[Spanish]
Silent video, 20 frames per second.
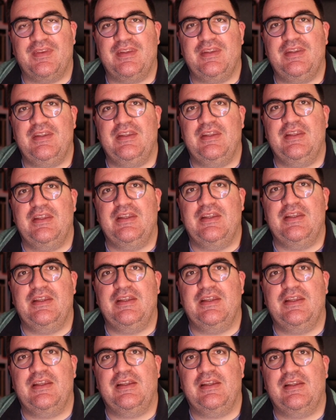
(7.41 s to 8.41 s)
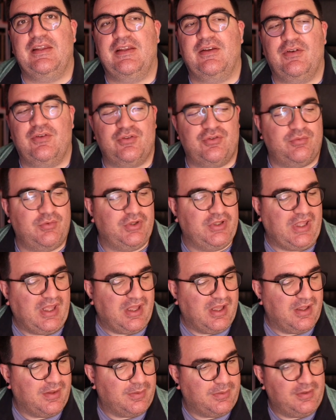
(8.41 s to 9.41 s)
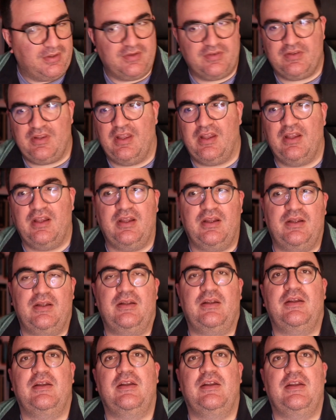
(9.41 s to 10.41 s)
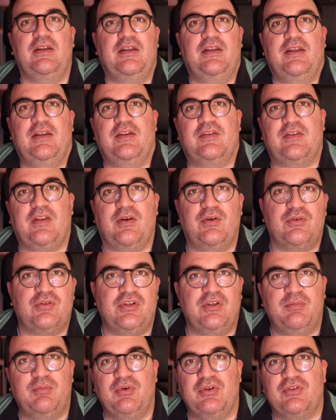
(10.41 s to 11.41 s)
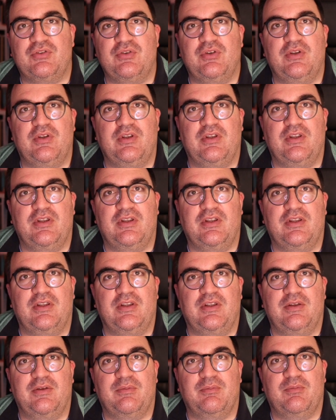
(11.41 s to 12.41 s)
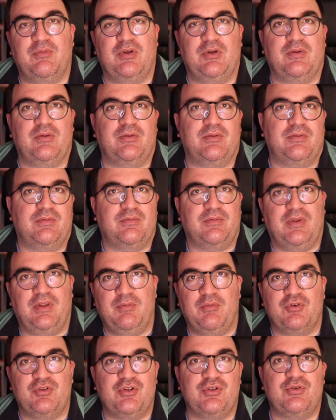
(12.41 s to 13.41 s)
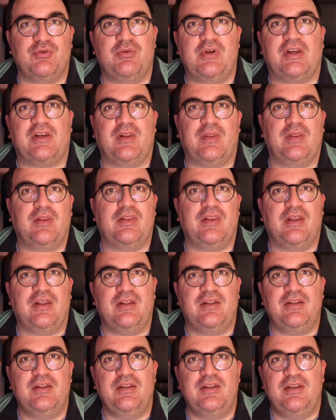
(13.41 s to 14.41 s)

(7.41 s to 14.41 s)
Y os voy a hacer esta, esta noche, pues, eh, bueno, hemos hecho una receta.